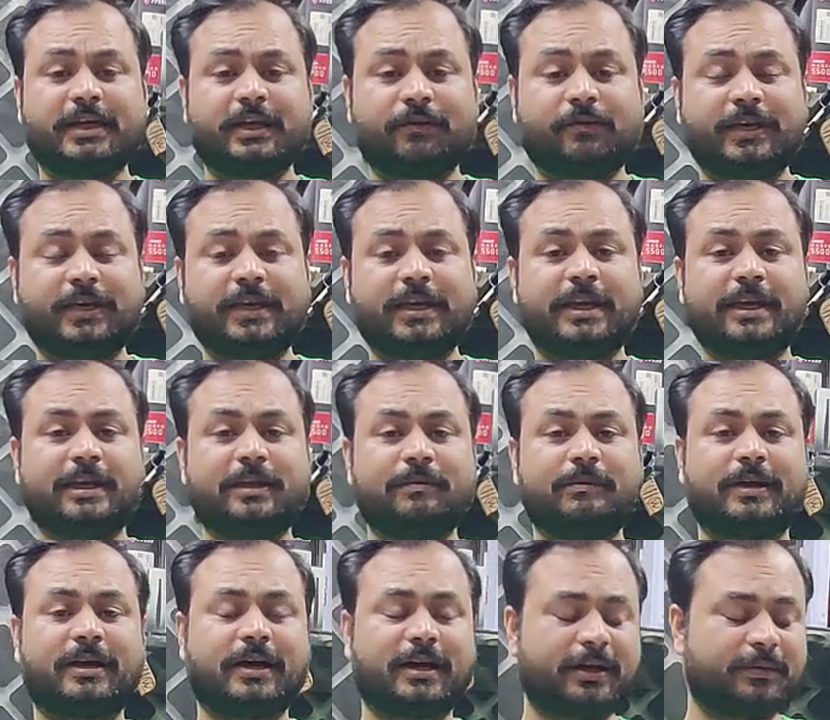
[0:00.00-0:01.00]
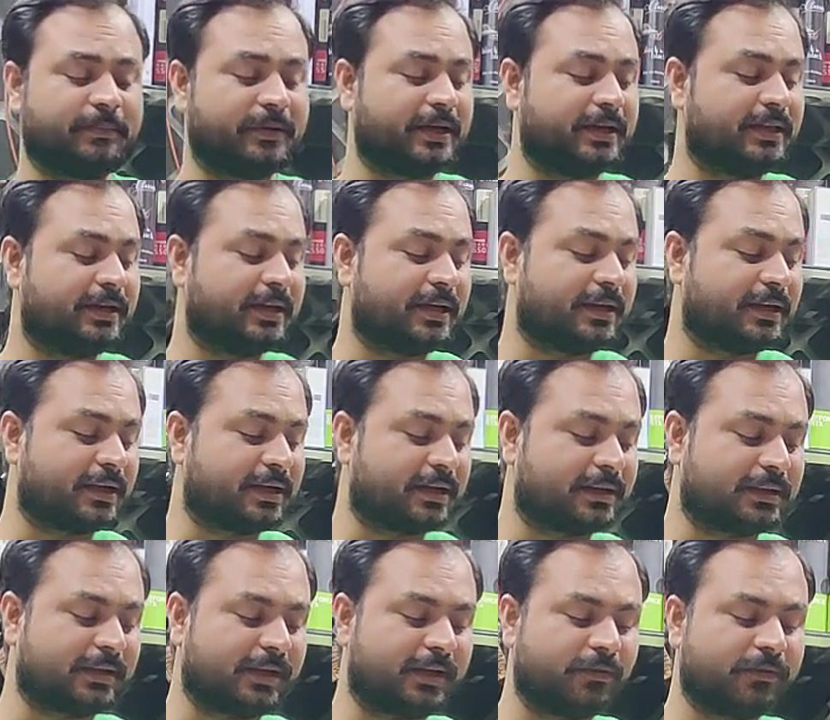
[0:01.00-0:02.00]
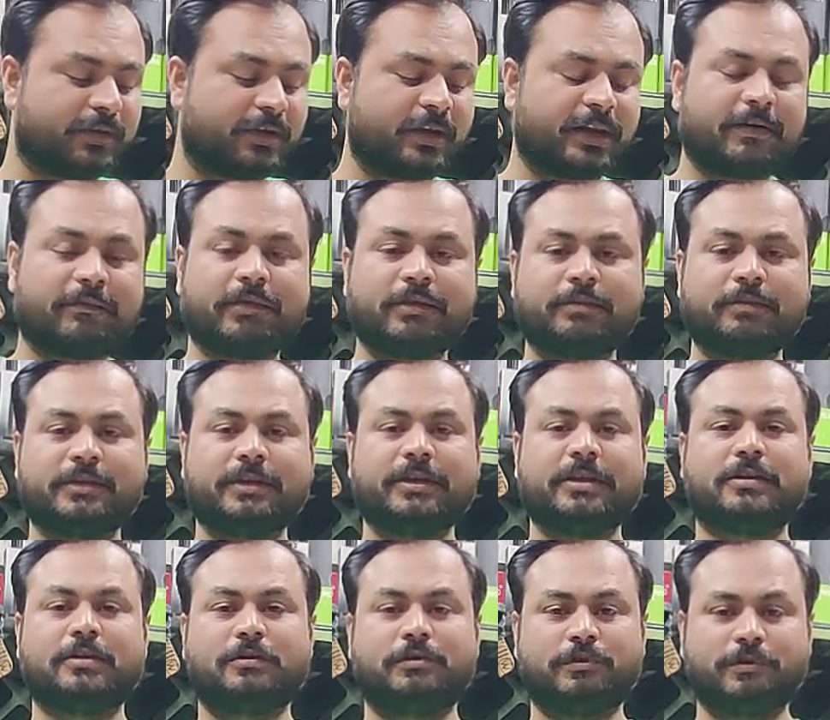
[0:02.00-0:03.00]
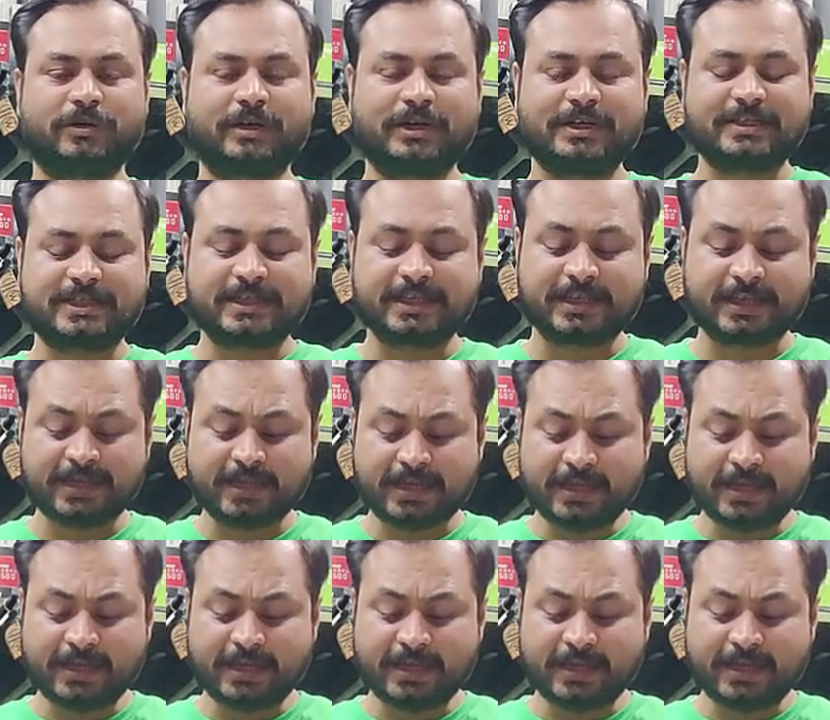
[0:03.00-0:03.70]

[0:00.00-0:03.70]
करवाई है इमरान भाई ने इनका ताल्लुक है रावलपिंडी कोहोटा से